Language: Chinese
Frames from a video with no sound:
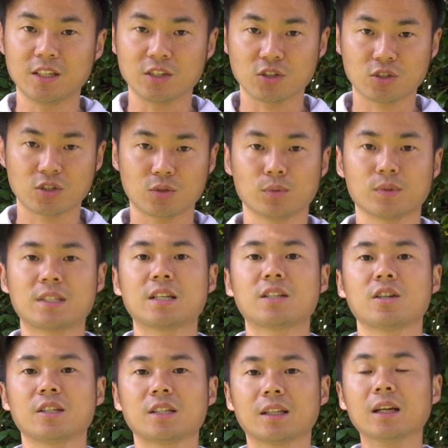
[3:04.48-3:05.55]
正也是使用三
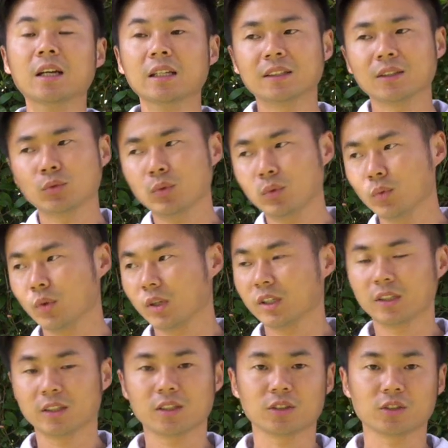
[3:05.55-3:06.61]
脚架的。但对于我
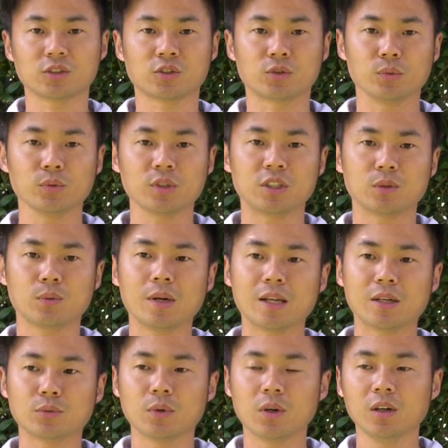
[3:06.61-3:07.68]
个人的使用习惯
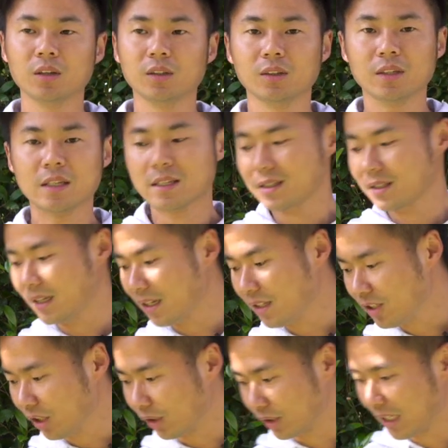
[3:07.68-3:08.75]
来说，三
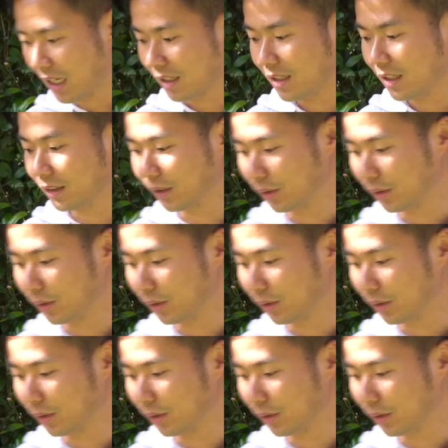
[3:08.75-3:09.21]
脚架这样